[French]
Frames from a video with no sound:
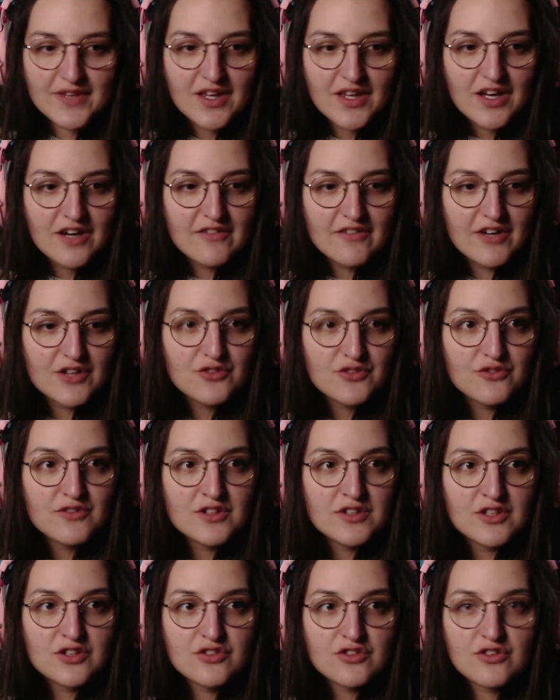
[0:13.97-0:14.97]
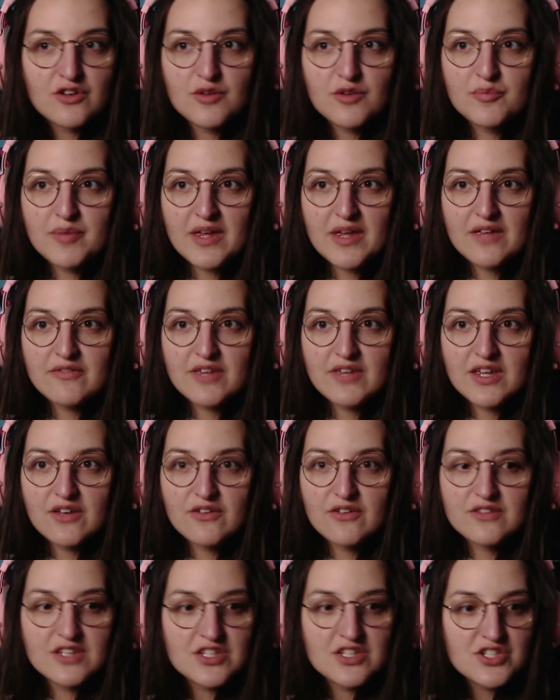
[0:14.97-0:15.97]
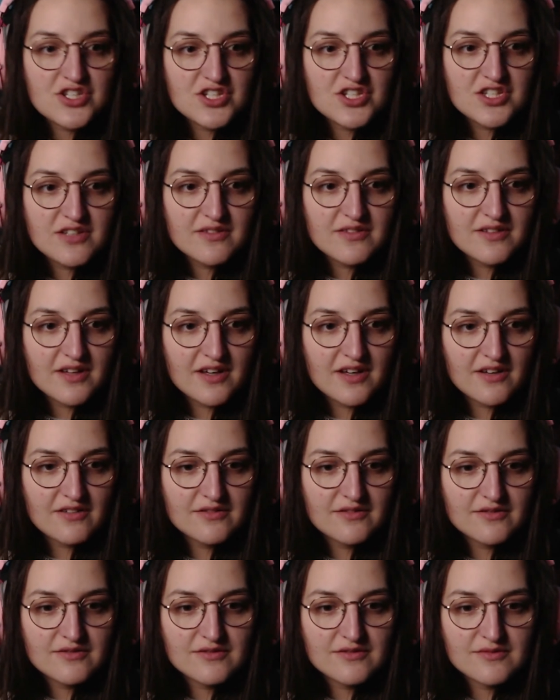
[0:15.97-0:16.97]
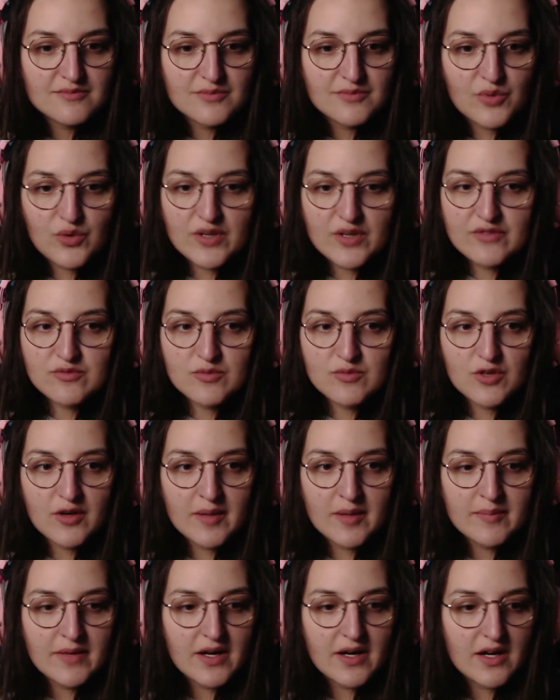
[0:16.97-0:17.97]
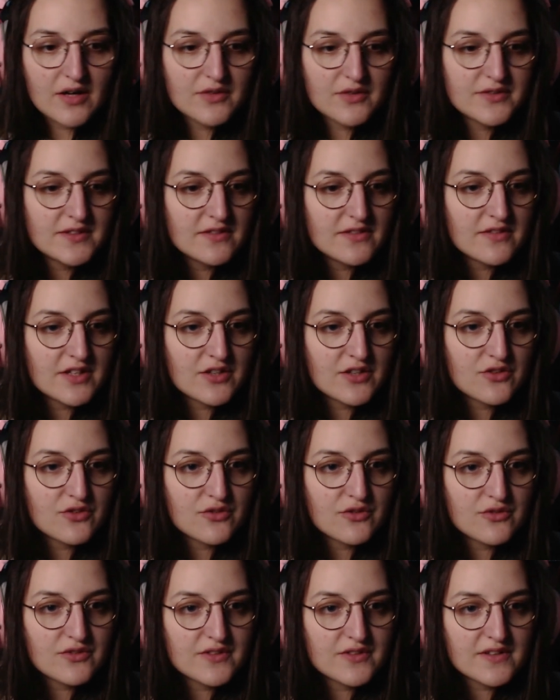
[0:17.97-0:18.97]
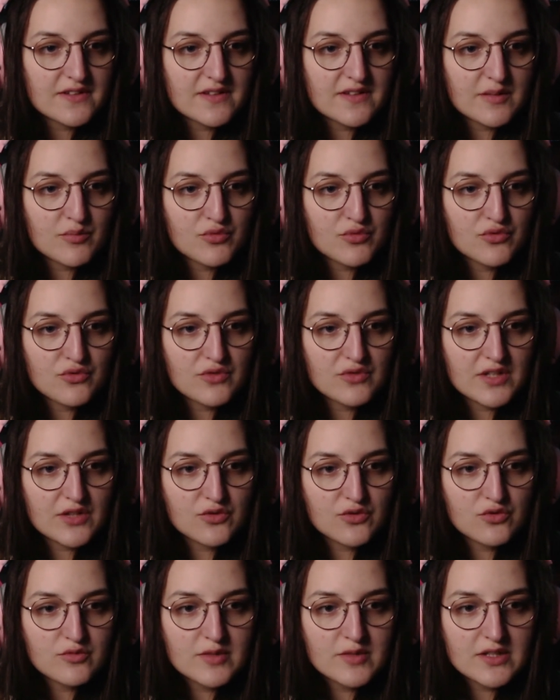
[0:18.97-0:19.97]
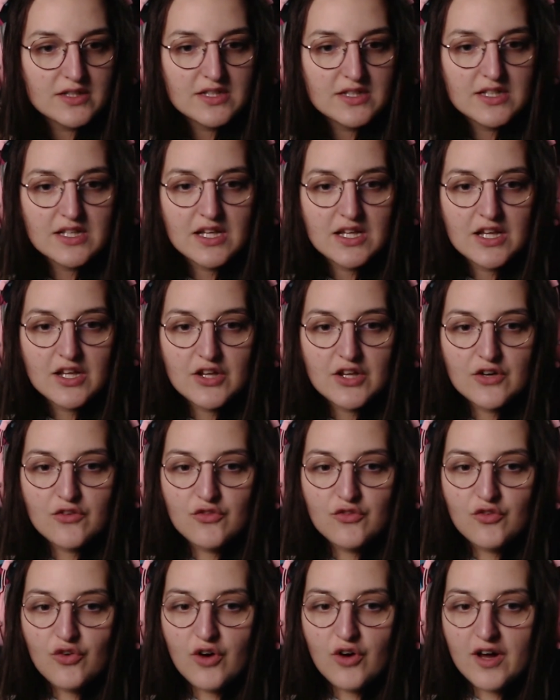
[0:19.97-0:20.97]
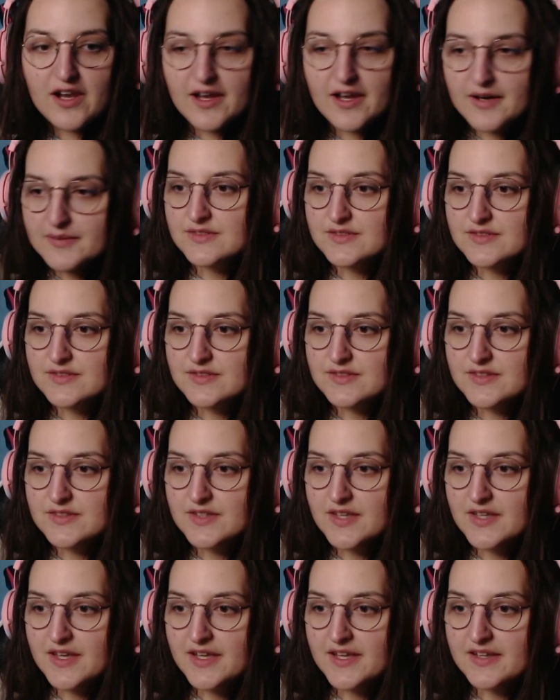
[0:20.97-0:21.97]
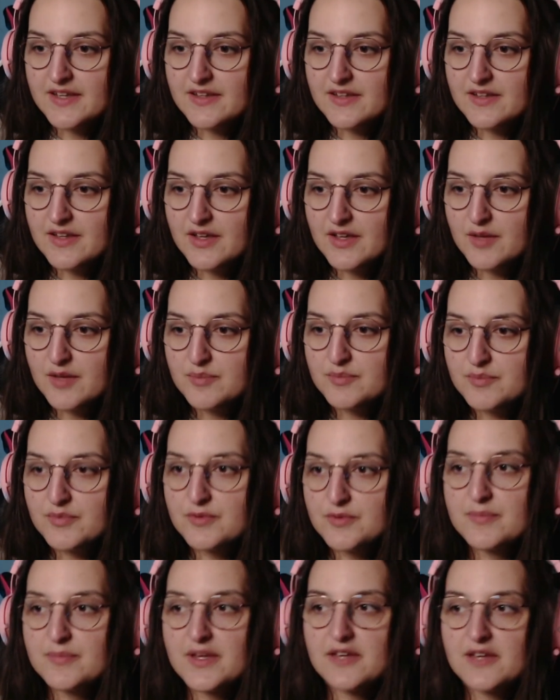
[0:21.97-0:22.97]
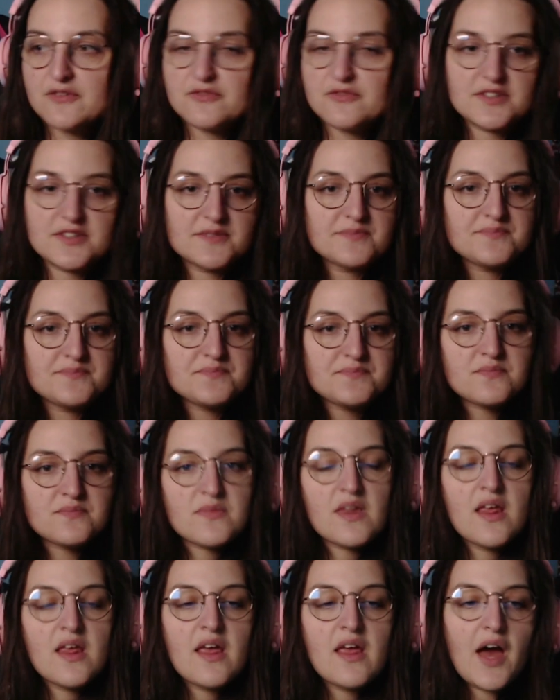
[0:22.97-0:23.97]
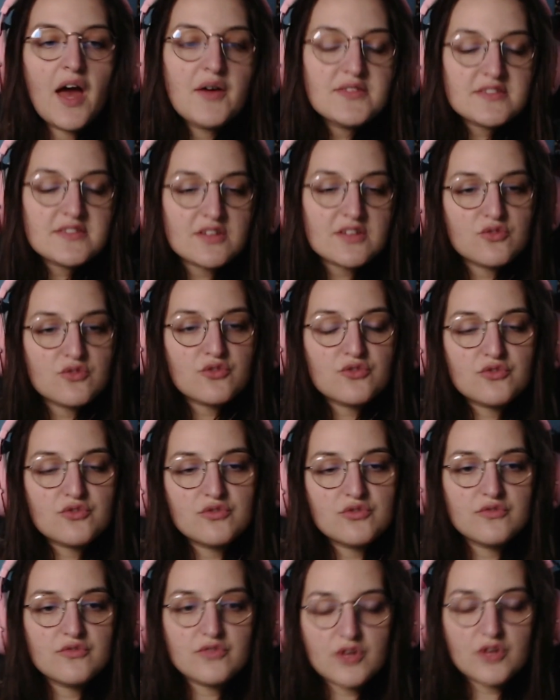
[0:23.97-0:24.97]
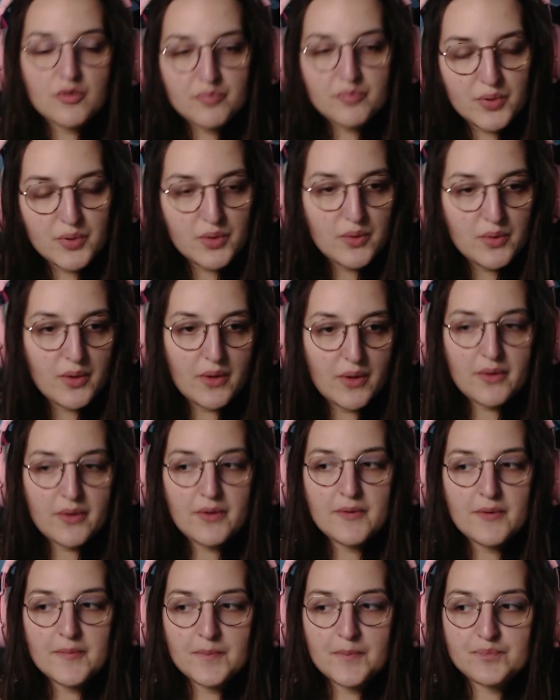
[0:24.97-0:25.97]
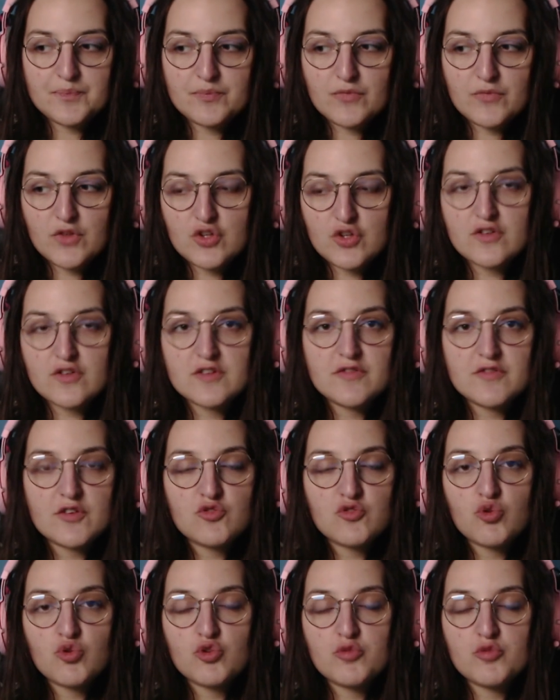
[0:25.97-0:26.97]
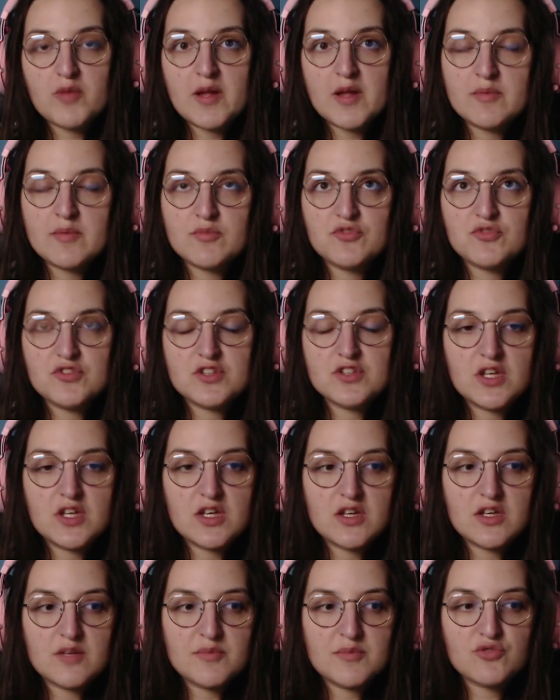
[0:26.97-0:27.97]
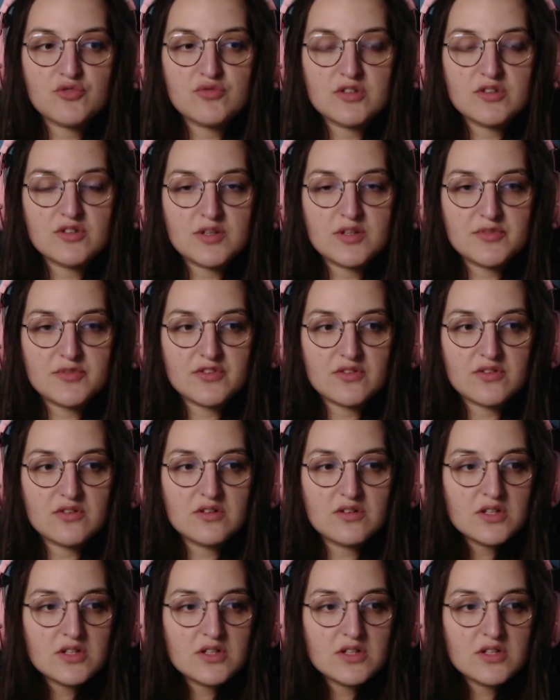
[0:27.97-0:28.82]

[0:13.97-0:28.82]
On va retrouver notre euh, pervers euh, Denji. Hein Mais on l'aime quand même. Ah, c'est vrai que ça, c'est un peu de la daube. Voilà. Tu es Hop, parfait. Ah oui, c'est vrai qu'on retrouve Power. J'ai envie de faire son cosplay, même si elle m'a saoulé dans l'épisode.